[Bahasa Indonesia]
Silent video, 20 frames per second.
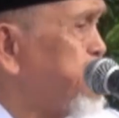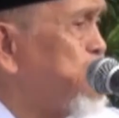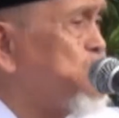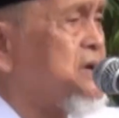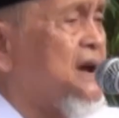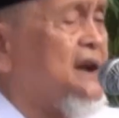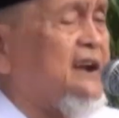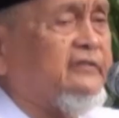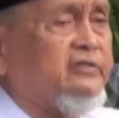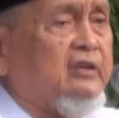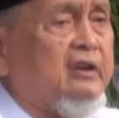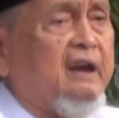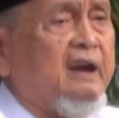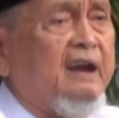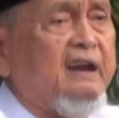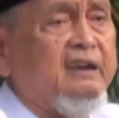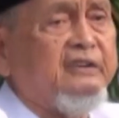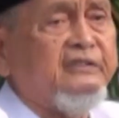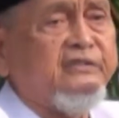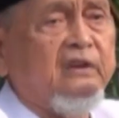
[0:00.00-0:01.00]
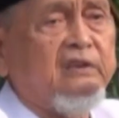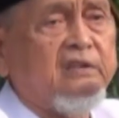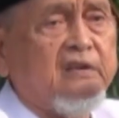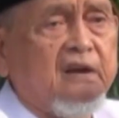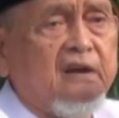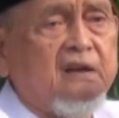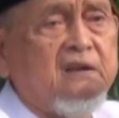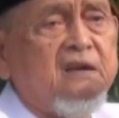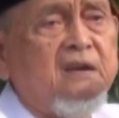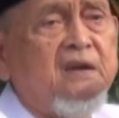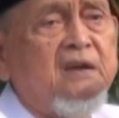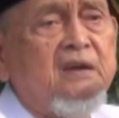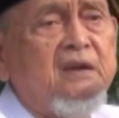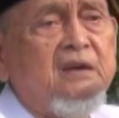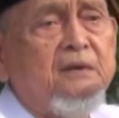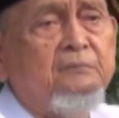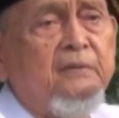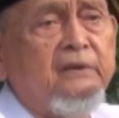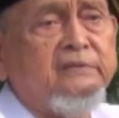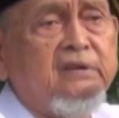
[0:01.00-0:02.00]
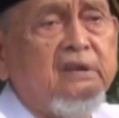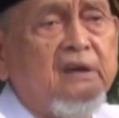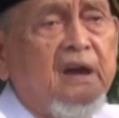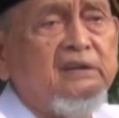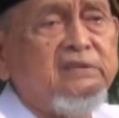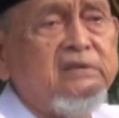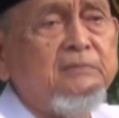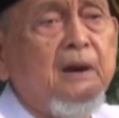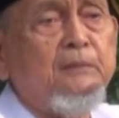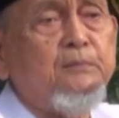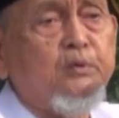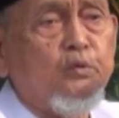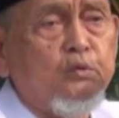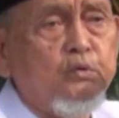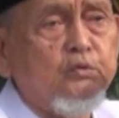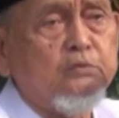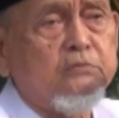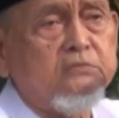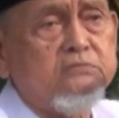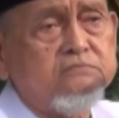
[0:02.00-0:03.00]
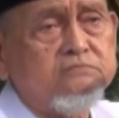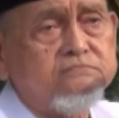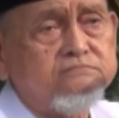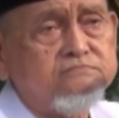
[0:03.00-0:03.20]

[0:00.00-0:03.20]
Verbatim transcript: pulang ke tanah air insyaallah mandi haji mabrur